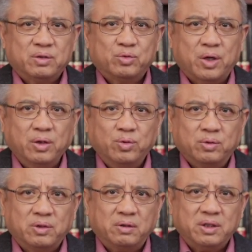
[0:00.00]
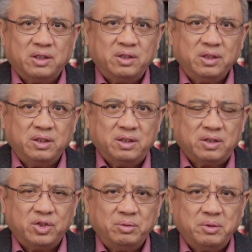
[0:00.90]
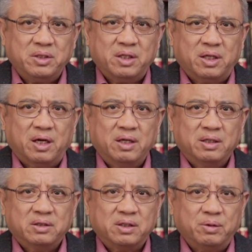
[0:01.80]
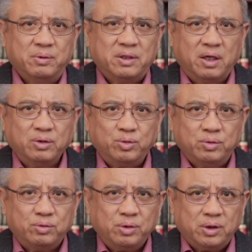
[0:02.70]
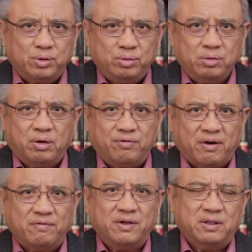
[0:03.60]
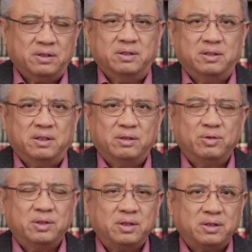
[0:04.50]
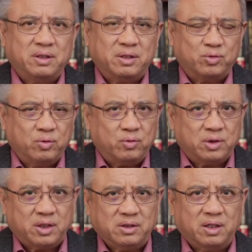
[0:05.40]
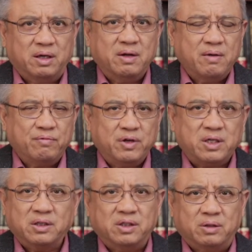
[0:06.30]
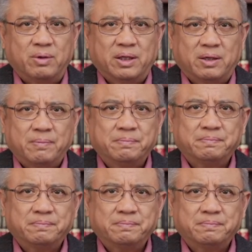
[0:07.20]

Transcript: 传统悼念亲人的清明节呢，这成为当局最需要防范的日子，所以这是一个中国特色，非常奇怪的，